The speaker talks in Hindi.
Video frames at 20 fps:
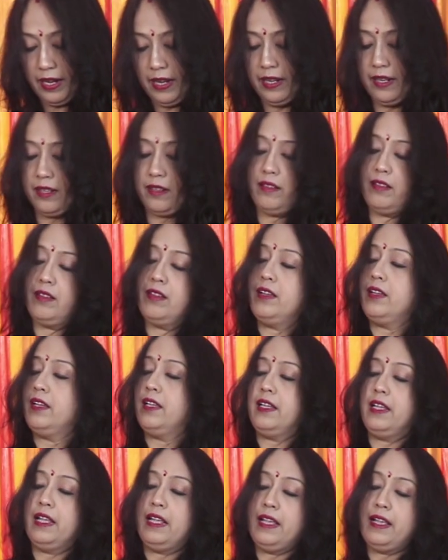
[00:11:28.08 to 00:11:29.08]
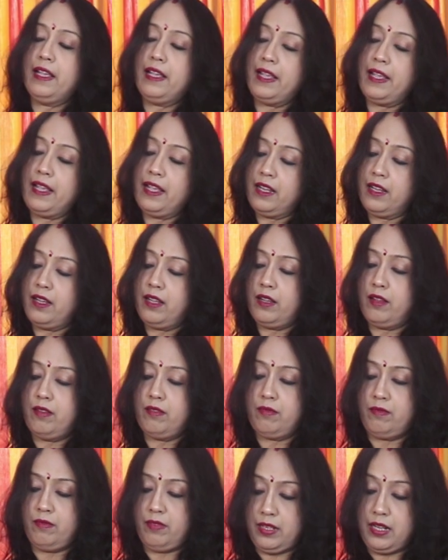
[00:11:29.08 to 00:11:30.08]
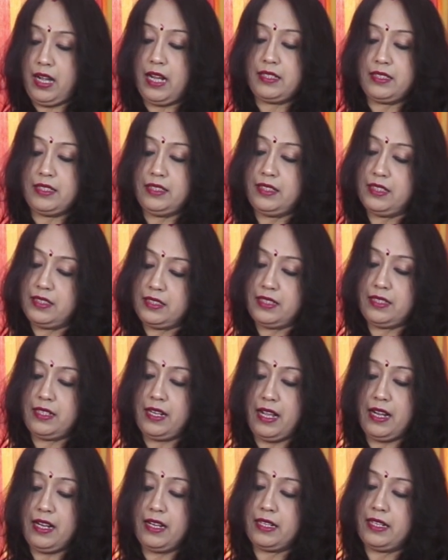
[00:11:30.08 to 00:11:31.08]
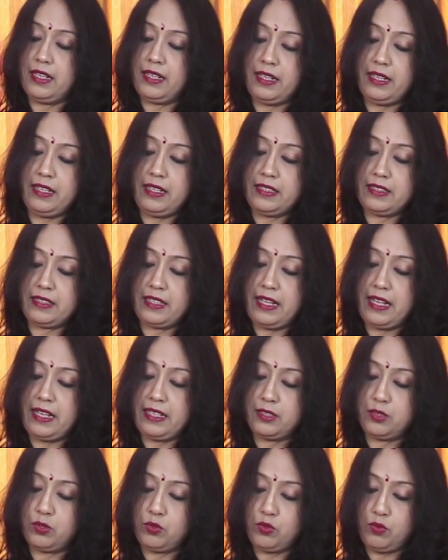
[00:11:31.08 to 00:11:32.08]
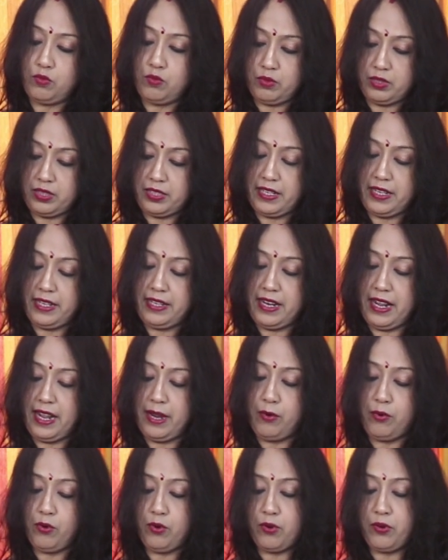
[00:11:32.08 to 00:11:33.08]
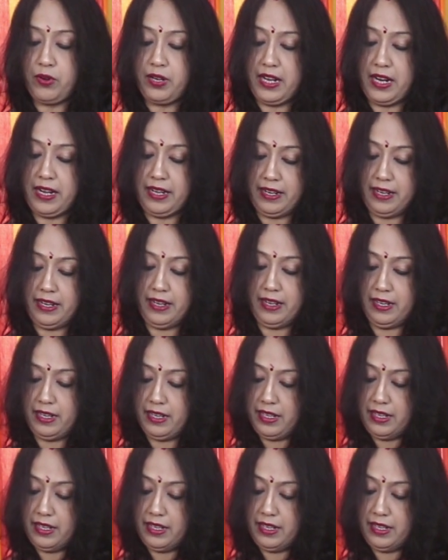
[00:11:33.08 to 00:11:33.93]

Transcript: एक ये एक गाछी तसर है लेकिन इसके एक जो थ्रेड है वो कोरियन है